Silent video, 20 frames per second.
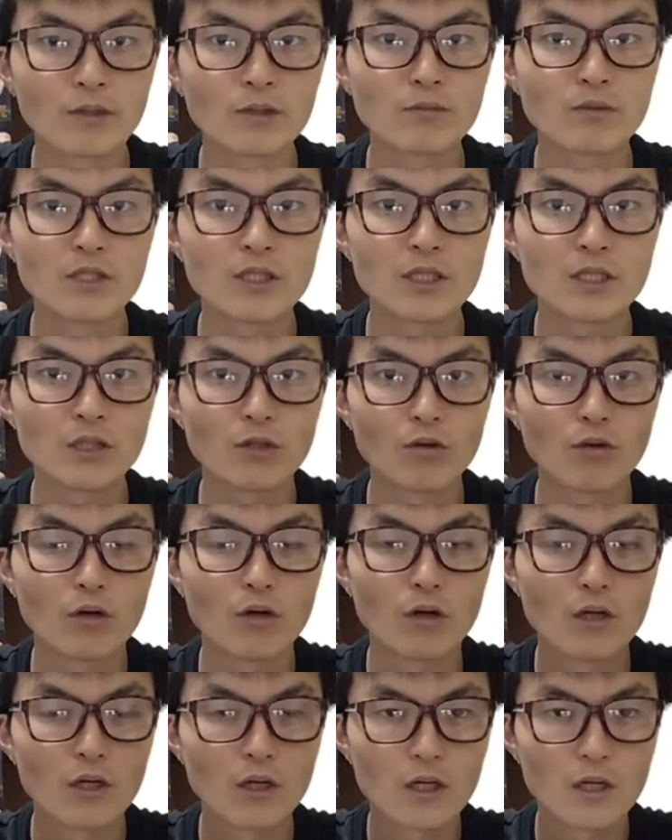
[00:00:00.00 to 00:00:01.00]
WBC の
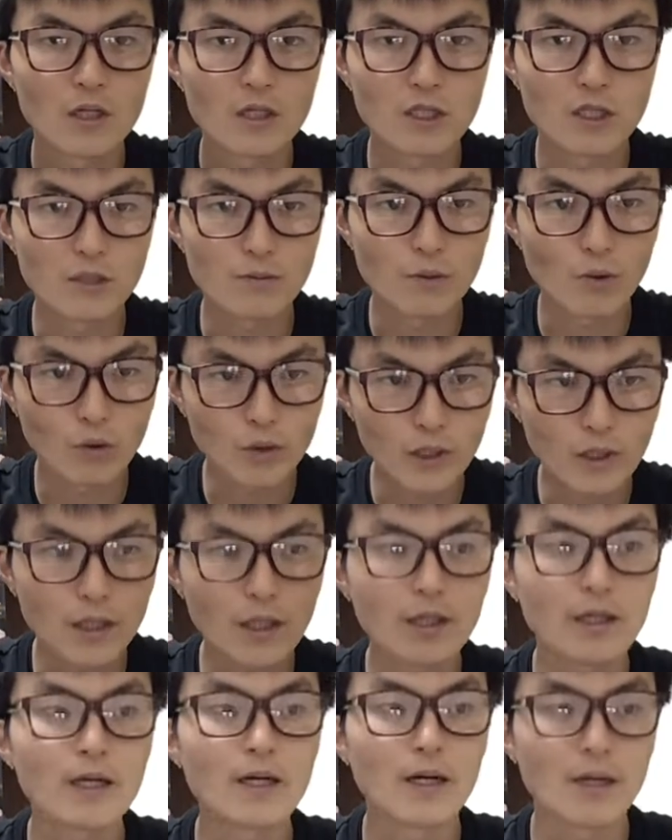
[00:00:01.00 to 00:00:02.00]
シルバー技がか
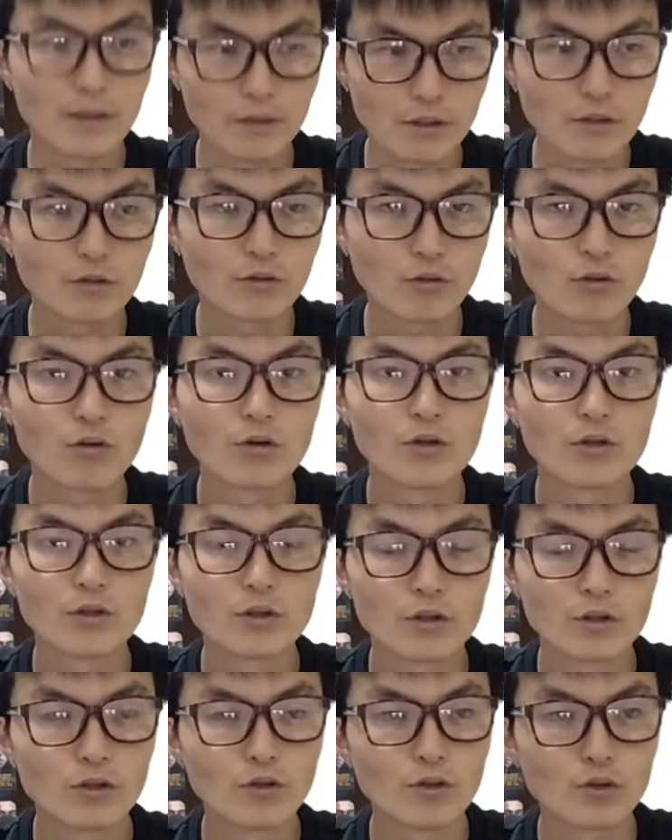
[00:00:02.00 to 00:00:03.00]
けられている
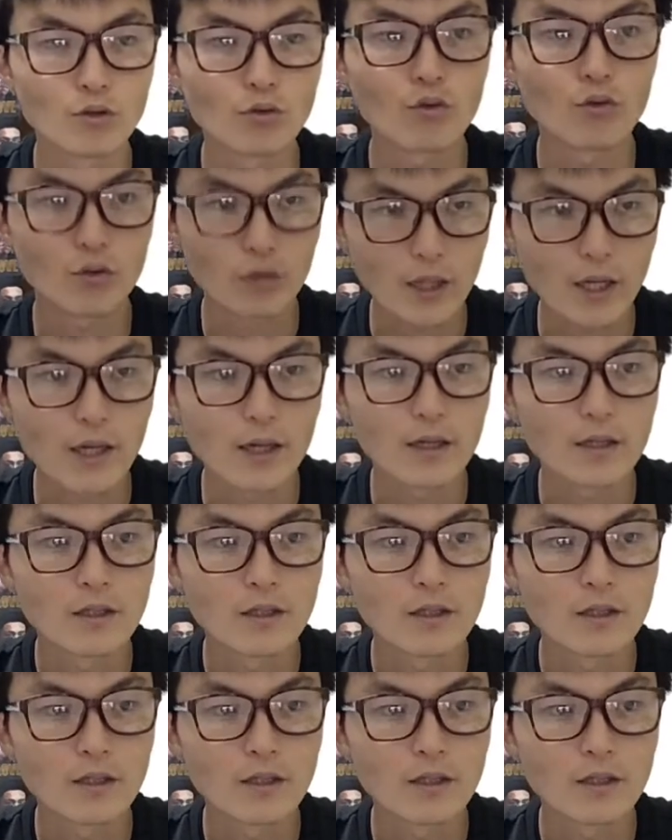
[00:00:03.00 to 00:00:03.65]
というところで、